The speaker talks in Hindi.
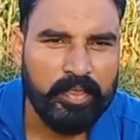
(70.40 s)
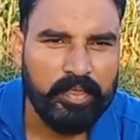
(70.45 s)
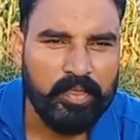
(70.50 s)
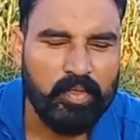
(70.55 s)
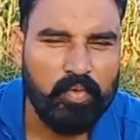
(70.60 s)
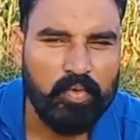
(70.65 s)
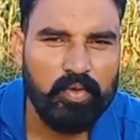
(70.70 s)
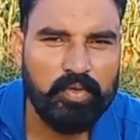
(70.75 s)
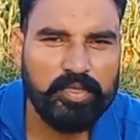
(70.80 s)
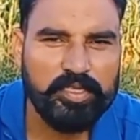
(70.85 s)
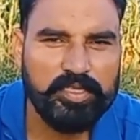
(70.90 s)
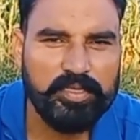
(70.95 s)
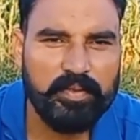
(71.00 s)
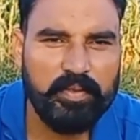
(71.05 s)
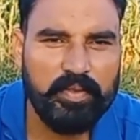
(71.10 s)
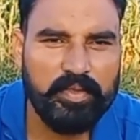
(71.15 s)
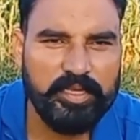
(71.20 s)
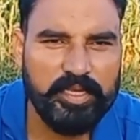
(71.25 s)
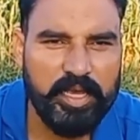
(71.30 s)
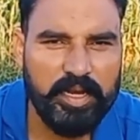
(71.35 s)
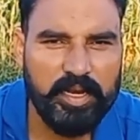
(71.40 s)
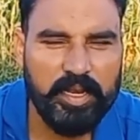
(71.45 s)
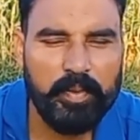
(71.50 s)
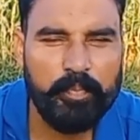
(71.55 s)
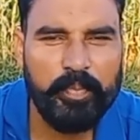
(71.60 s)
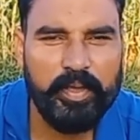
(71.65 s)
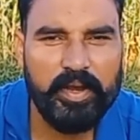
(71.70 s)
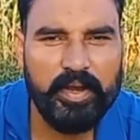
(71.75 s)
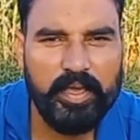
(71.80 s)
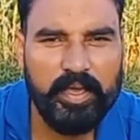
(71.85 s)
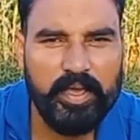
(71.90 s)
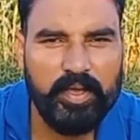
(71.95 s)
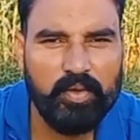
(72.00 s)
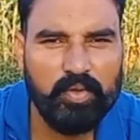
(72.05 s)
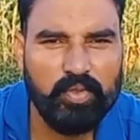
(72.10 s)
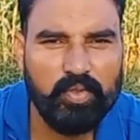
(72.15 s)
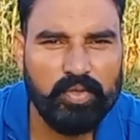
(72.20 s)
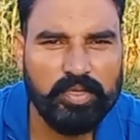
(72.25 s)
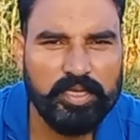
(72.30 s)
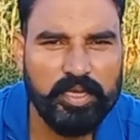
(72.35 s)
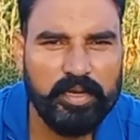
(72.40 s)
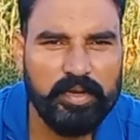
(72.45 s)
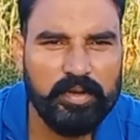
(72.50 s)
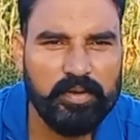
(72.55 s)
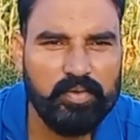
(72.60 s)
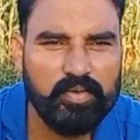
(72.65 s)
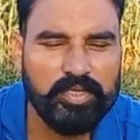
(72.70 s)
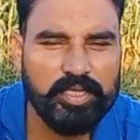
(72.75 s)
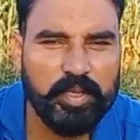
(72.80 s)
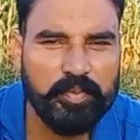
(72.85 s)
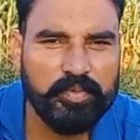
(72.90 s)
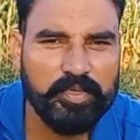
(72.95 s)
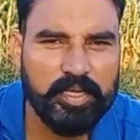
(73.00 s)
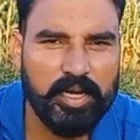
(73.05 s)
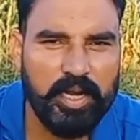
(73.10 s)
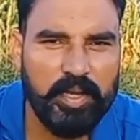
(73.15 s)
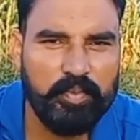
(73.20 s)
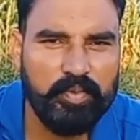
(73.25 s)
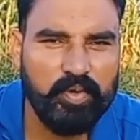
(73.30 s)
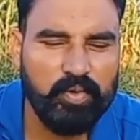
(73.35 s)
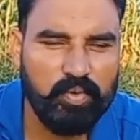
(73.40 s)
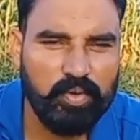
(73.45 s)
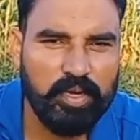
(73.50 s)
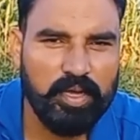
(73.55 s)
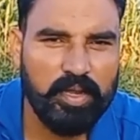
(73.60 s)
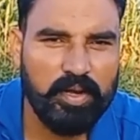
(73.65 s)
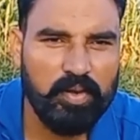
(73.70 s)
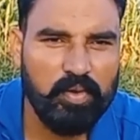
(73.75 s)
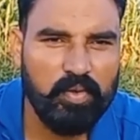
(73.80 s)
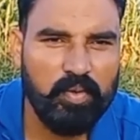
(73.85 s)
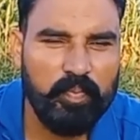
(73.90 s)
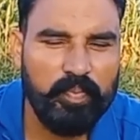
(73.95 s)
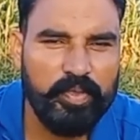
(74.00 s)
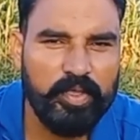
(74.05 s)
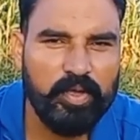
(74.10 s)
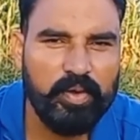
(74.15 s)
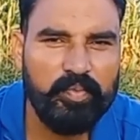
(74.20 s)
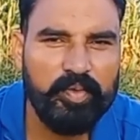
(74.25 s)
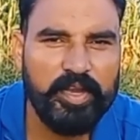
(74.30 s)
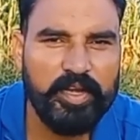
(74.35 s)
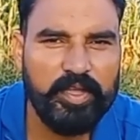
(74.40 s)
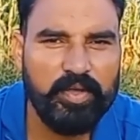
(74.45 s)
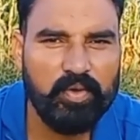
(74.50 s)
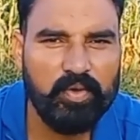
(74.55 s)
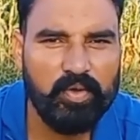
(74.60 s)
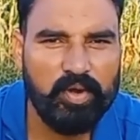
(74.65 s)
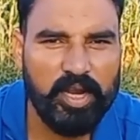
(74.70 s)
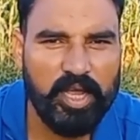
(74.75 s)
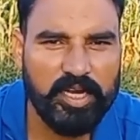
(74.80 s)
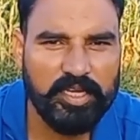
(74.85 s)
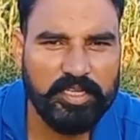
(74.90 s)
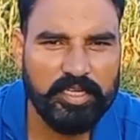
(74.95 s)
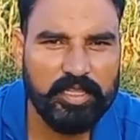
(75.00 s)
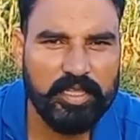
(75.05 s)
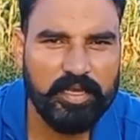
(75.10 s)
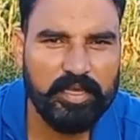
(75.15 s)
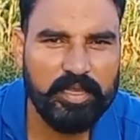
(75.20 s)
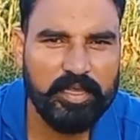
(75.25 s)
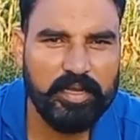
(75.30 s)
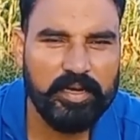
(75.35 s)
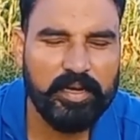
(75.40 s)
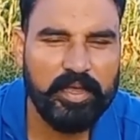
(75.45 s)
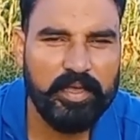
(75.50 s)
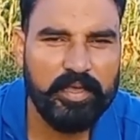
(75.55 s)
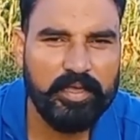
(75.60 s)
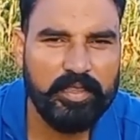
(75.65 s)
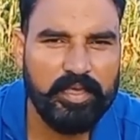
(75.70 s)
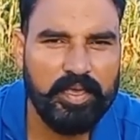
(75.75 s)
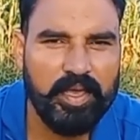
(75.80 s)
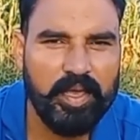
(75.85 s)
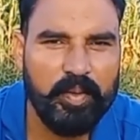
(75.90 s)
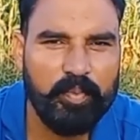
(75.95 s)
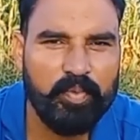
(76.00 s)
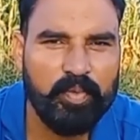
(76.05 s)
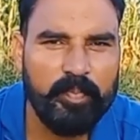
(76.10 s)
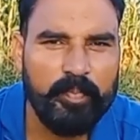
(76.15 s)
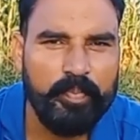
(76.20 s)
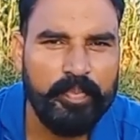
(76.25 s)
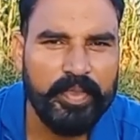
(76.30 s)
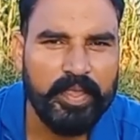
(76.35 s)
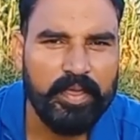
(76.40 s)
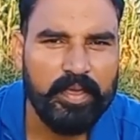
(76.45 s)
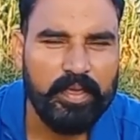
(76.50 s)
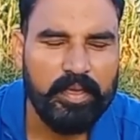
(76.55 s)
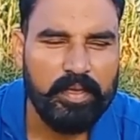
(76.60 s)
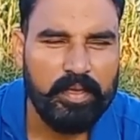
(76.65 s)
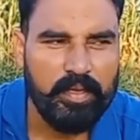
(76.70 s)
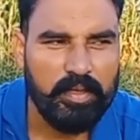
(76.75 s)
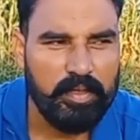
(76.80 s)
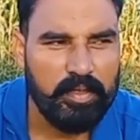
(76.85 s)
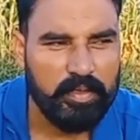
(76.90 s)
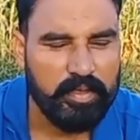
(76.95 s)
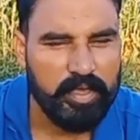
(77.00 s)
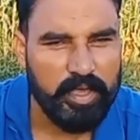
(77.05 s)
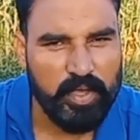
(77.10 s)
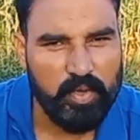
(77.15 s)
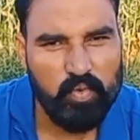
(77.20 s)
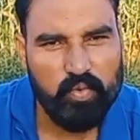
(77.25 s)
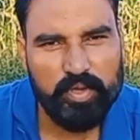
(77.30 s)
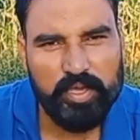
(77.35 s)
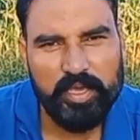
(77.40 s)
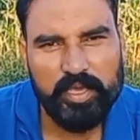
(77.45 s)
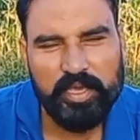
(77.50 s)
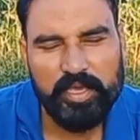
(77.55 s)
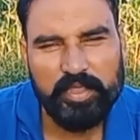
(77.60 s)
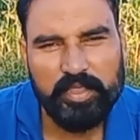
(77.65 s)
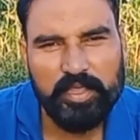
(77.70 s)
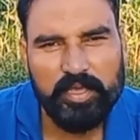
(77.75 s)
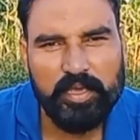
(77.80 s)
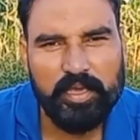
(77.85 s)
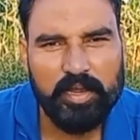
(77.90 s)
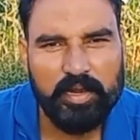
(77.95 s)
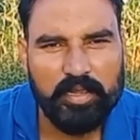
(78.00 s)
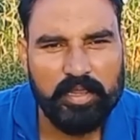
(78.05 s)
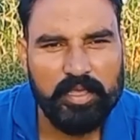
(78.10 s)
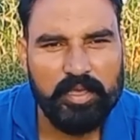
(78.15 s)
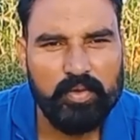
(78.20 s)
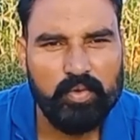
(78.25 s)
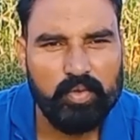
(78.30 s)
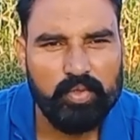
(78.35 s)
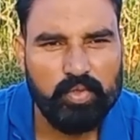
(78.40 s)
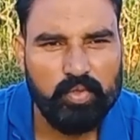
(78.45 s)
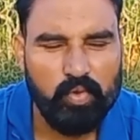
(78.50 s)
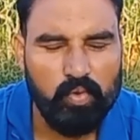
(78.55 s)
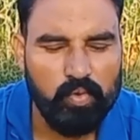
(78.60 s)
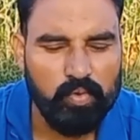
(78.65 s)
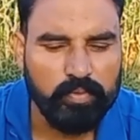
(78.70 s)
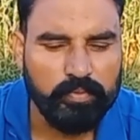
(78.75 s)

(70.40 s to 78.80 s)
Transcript: तो चैनल पे नए हो तो चैनल को सब्सक्राइब जरूर कर लो और वीडियो को लास्ट तक देखना यदि आप गेहूँ की खेती करते हो तो